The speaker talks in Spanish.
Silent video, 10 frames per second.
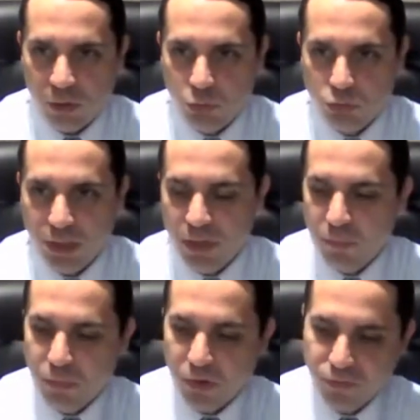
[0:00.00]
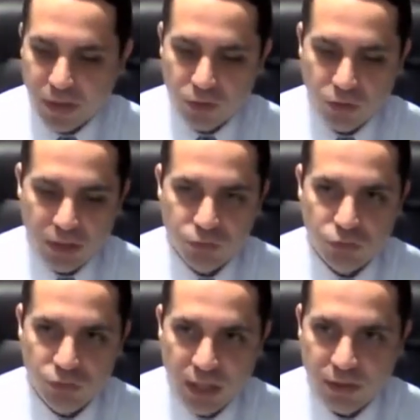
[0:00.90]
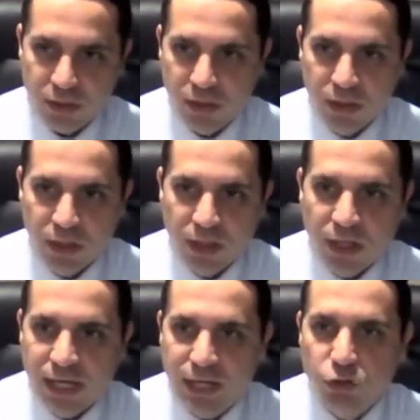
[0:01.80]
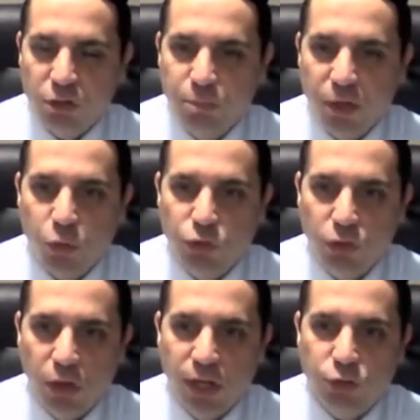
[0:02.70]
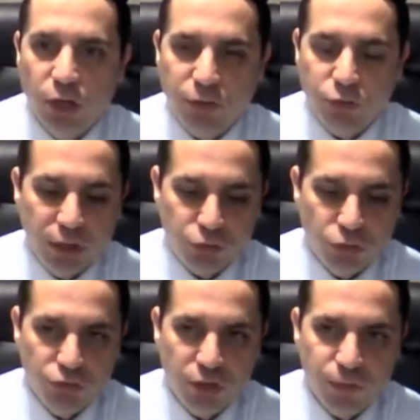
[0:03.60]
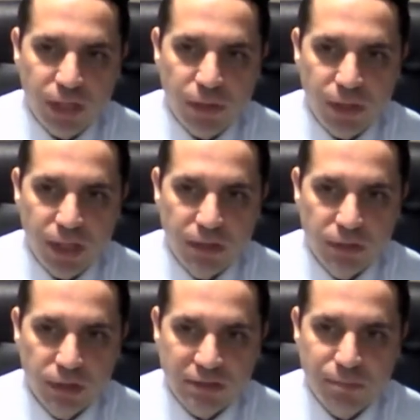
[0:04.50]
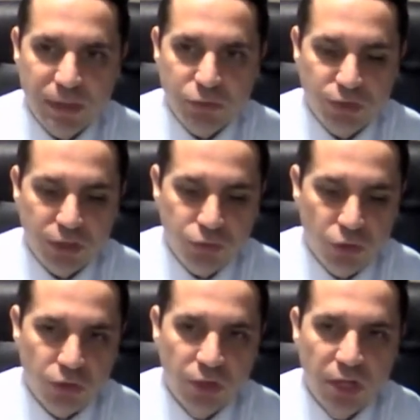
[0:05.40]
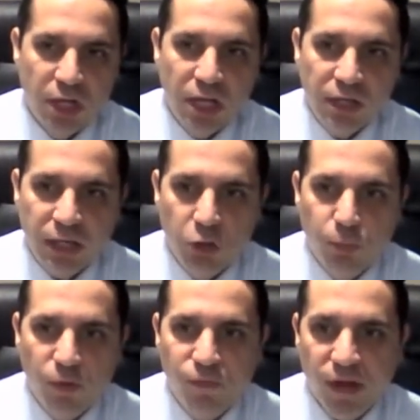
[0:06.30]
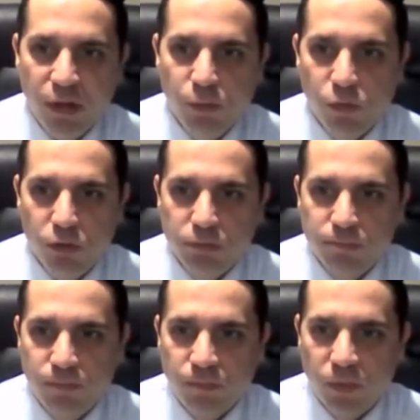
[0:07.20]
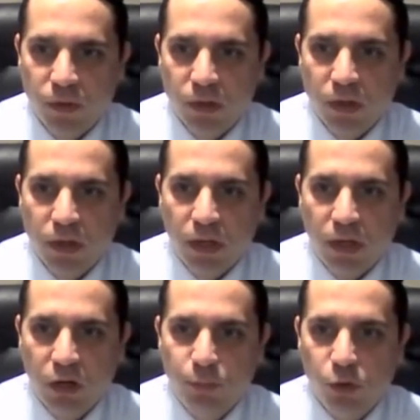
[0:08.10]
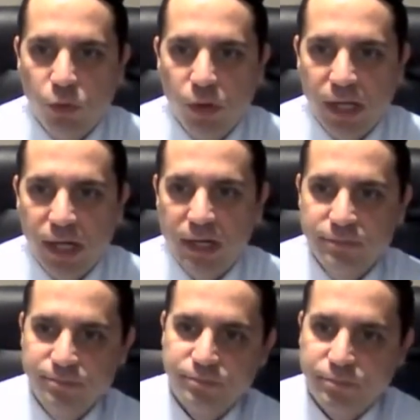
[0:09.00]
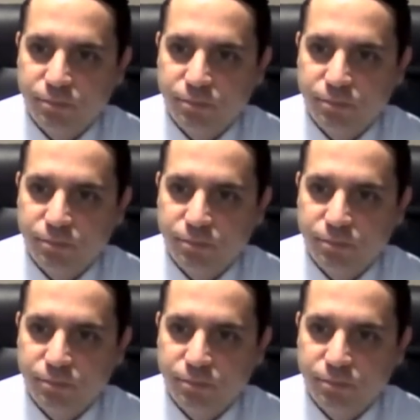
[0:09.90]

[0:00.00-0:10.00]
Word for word: Se escucha bien, perfecto, asociate. Esto sin perjuicio, eso es la asociación civil, ¿bien? La simple asociación. Y el grupo Facebook, que lo pongo acá.